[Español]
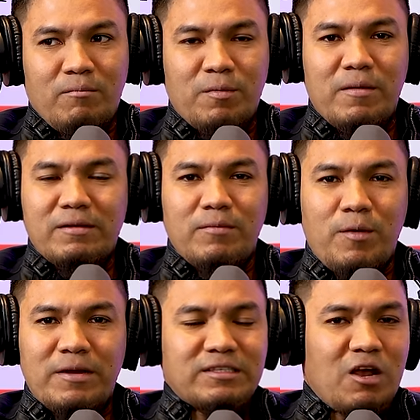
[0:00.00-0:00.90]
Mi primer, mi
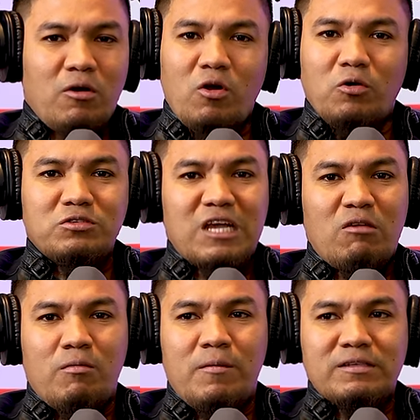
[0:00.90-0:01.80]
primer trago a los 11
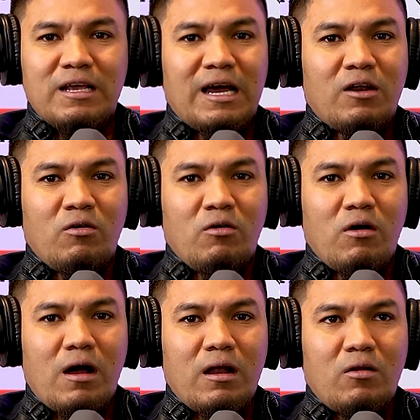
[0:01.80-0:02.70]
años, mi primer
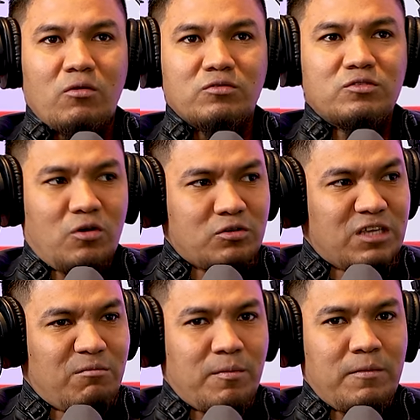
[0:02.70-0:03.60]
cigarro a los
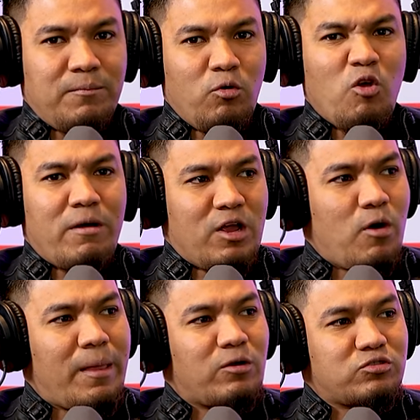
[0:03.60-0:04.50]
12 y mi primer puro
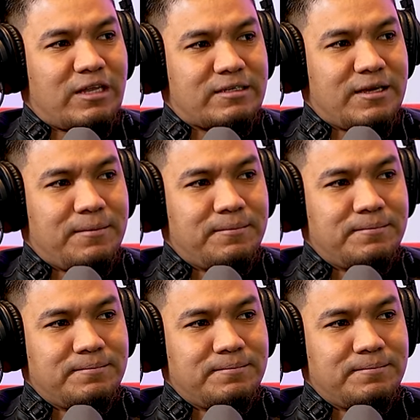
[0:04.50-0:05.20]
marihuana a los 13.